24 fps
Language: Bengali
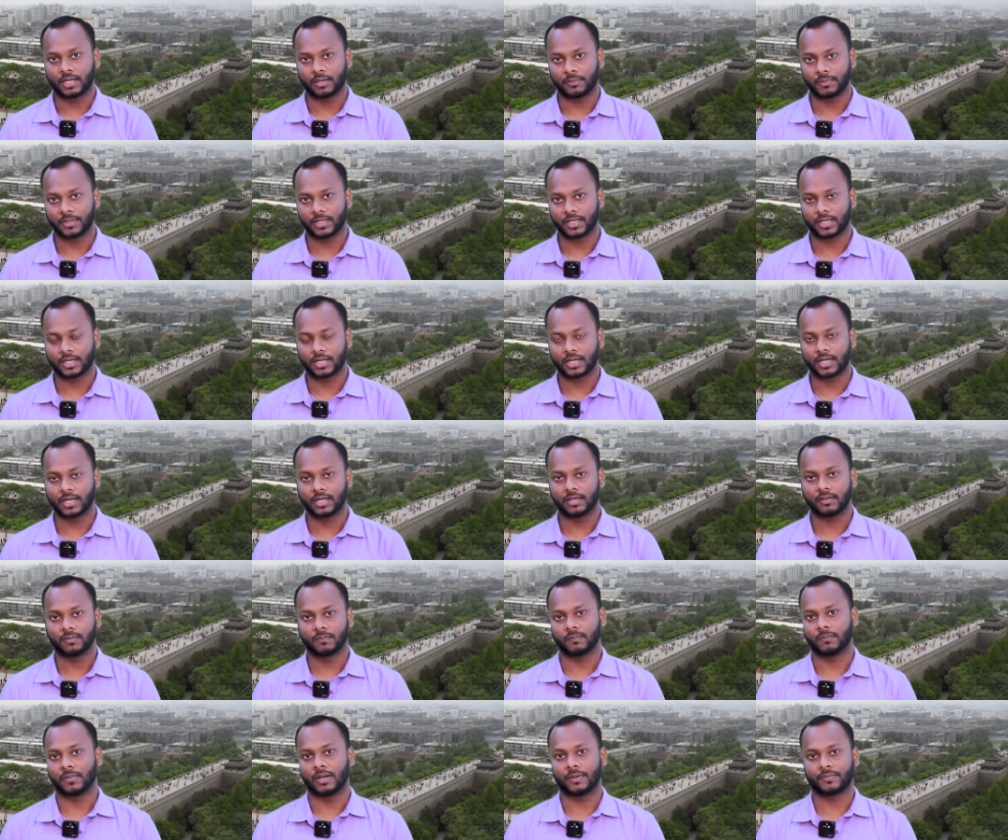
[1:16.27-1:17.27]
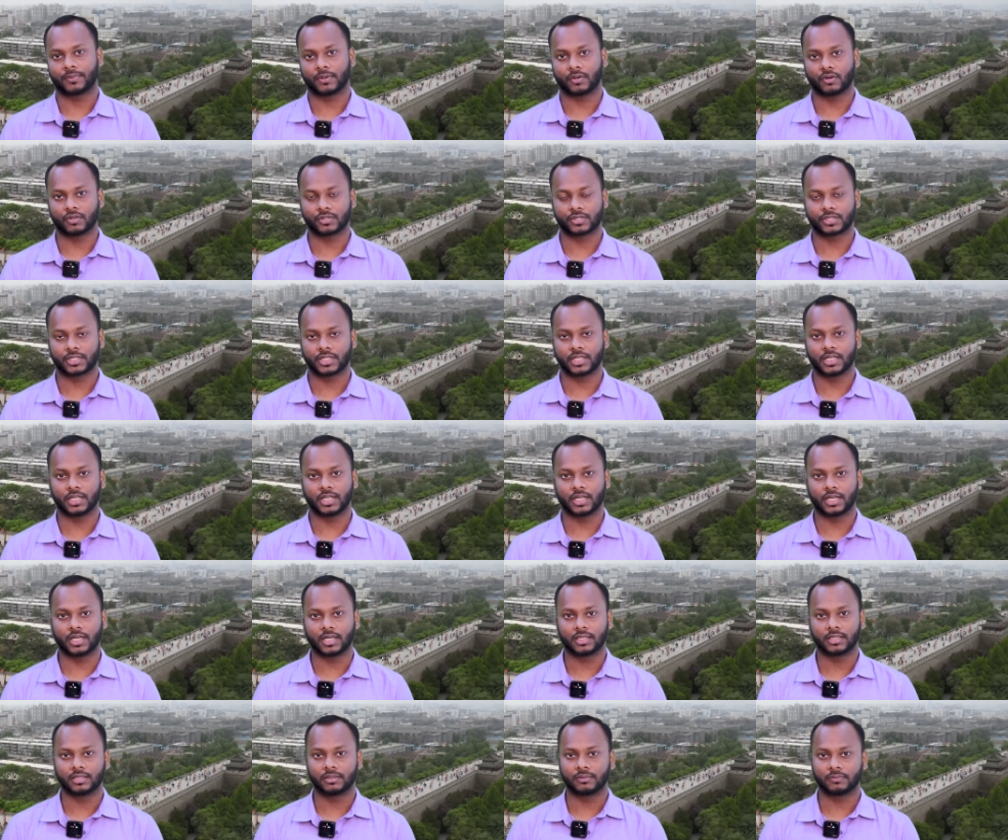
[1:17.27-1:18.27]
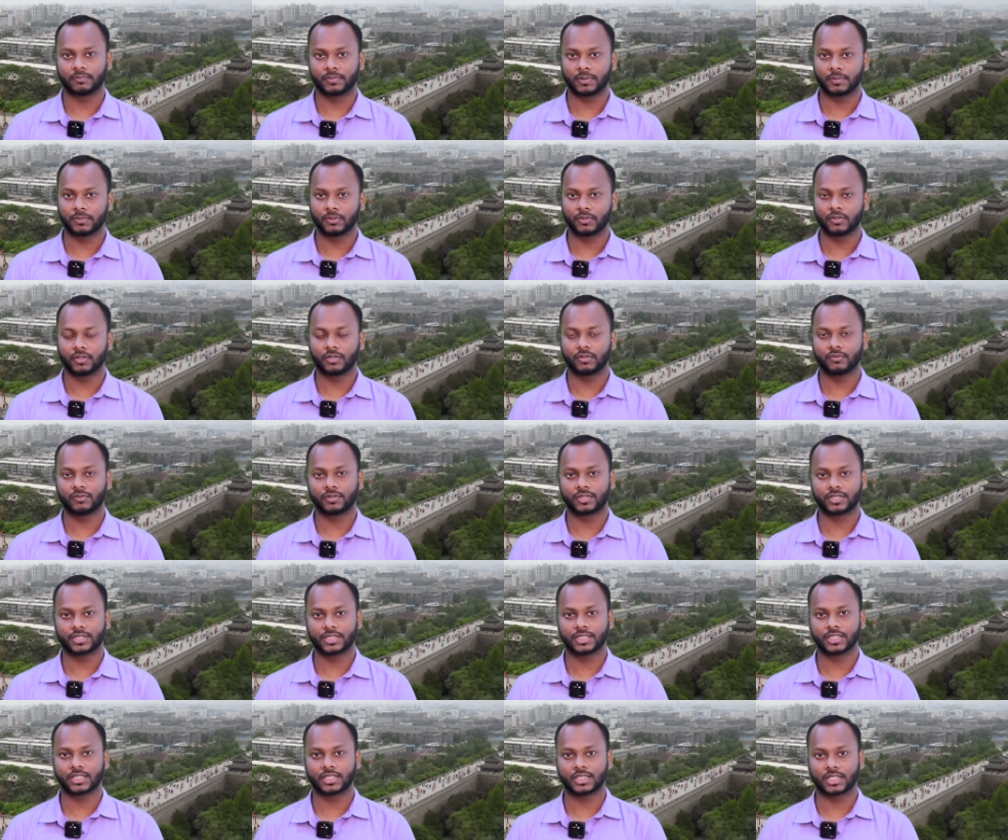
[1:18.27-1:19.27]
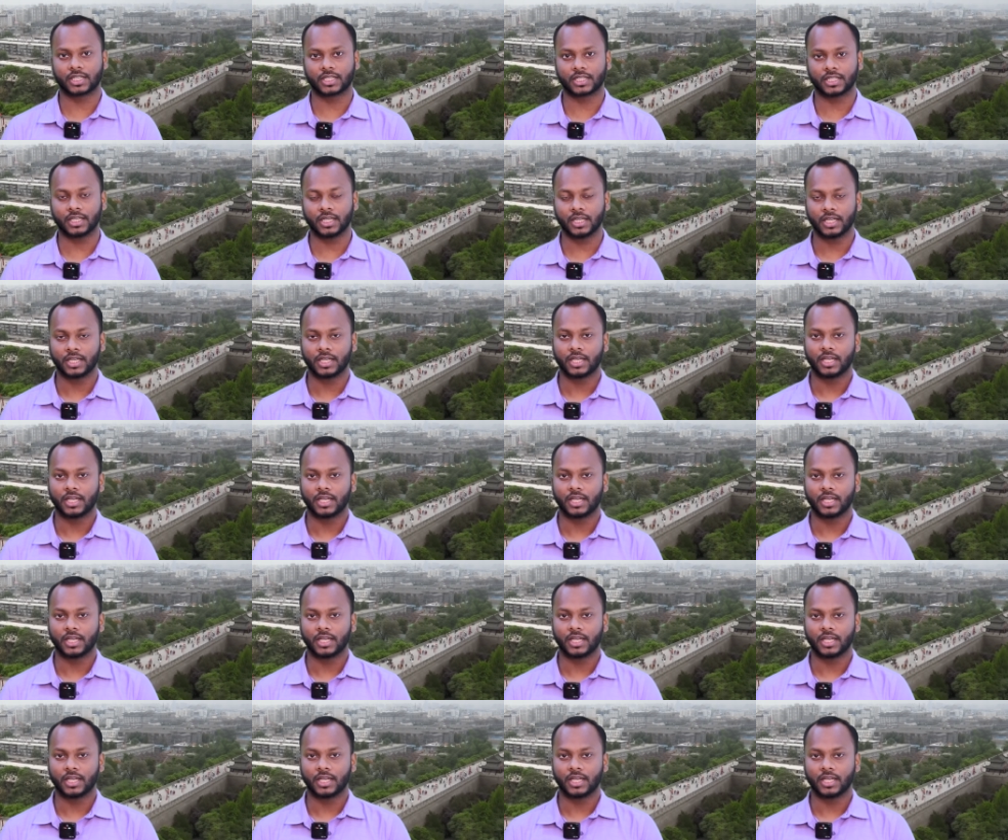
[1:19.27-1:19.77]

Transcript: আমেরিকা বা আপনার অস্ট্রেলিয়া বিভিন্ন ইউনিভার্সিটির সাথে